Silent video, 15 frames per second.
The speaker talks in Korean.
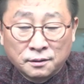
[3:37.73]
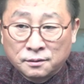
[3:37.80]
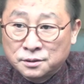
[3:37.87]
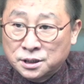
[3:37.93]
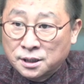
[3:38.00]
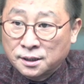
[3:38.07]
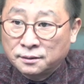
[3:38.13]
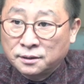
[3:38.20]

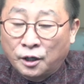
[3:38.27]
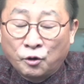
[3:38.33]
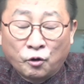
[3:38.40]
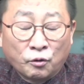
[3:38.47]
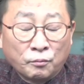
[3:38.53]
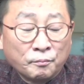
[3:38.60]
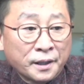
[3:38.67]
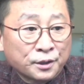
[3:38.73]

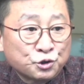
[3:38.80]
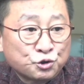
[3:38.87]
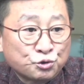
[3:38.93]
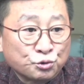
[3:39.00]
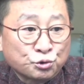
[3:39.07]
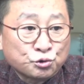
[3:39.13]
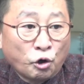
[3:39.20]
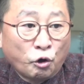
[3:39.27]
칭다오
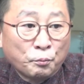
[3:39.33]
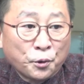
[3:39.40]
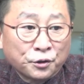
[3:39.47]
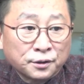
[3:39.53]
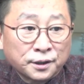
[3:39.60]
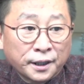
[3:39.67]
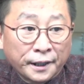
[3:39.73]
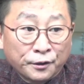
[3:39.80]
맥주
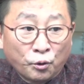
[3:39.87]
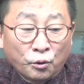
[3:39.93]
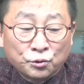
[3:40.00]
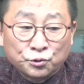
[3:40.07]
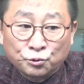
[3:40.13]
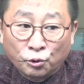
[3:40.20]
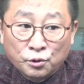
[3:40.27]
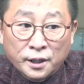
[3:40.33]
소변 테러
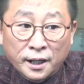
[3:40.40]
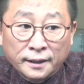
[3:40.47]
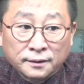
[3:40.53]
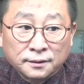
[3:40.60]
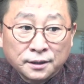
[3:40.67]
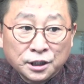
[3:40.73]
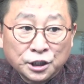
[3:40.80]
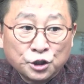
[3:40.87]
논란
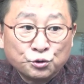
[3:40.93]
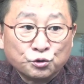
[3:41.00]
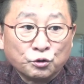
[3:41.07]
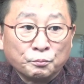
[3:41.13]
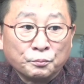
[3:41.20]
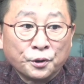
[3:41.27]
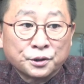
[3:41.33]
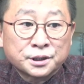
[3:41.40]
이후
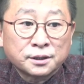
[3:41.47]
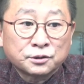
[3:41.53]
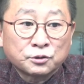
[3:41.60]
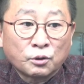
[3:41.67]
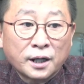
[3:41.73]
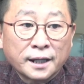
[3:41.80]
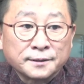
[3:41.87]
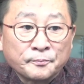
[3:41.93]
며칠
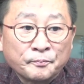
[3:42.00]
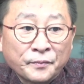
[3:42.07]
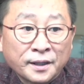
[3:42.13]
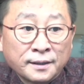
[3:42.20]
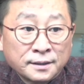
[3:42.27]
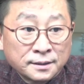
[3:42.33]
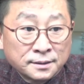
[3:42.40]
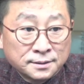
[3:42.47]
동안
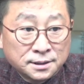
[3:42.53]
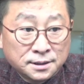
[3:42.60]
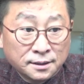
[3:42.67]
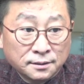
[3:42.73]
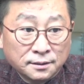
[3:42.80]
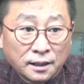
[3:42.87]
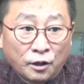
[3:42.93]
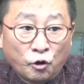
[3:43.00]

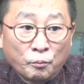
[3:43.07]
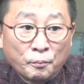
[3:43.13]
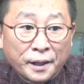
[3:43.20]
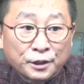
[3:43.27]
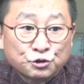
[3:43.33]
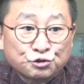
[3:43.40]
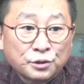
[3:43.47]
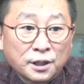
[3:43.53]
칭다오
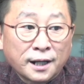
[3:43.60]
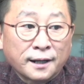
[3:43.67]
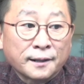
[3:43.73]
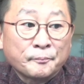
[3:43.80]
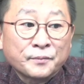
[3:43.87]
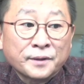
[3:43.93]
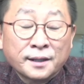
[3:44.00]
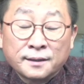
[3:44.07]
맥주가
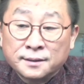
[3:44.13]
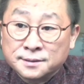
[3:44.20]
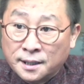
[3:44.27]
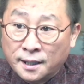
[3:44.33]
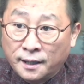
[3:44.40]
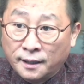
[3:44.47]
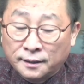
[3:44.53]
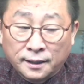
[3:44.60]

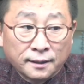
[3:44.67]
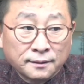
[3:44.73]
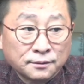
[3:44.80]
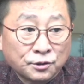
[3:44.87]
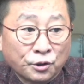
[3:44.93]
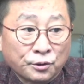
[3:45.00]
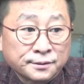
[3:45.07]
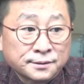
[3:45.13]
새
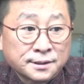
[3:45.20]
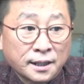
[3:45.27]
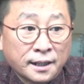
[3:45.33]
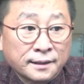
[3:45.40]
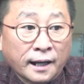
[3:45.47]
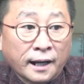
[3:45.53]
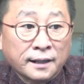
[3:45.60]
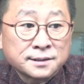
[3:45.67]
캔도 채
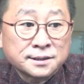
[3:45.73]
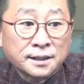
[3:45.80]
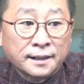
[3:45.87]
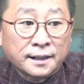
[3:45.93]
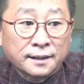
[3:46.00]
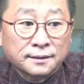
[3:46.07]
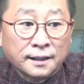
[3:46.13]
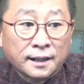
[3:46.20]
나가지
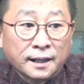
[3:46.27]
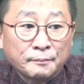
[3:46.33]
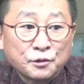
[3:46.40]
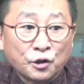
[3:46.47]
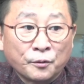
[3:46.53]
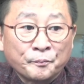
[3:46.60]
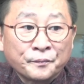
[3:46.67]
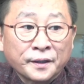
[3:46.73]

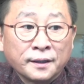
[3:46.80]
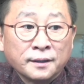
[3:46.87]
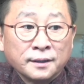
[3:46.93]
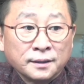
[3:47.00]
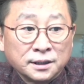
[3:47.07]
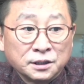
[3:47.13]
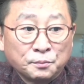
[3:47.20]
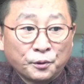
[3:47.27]
않았다라며
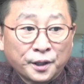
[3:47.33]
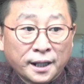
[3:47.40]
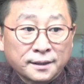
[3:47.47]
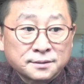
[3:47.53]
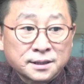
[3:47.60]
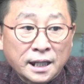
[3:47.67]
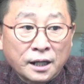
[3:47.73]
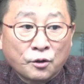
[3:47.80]
이번에
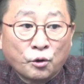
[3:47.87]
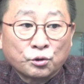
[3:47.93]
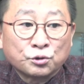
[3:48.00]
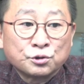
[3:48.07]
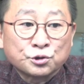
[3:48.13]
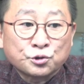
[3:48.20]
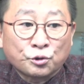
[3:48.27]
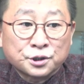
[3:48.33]

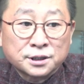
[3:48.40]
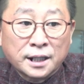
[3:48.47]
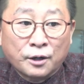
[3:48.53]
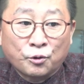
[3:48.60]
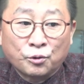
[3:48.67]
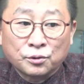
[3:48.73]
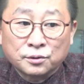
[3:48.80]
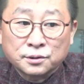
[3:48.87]
재고를
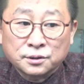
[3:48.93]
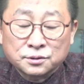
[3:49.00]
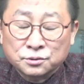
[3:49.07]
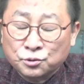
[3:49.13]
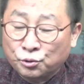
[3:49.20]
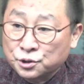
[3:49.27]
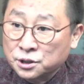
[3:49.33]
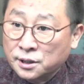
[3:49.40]
소진하고,
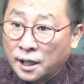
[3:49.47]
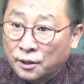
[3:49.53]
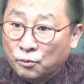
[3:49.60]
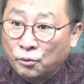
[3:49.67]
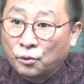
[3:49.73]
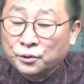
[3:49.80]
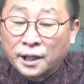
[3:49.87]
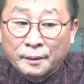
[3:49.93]

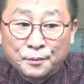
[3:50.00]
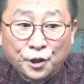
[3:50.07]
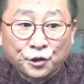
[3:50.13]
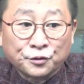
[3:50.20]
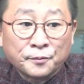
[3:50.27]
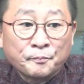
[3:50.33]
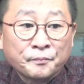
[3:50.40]
소진하고 나면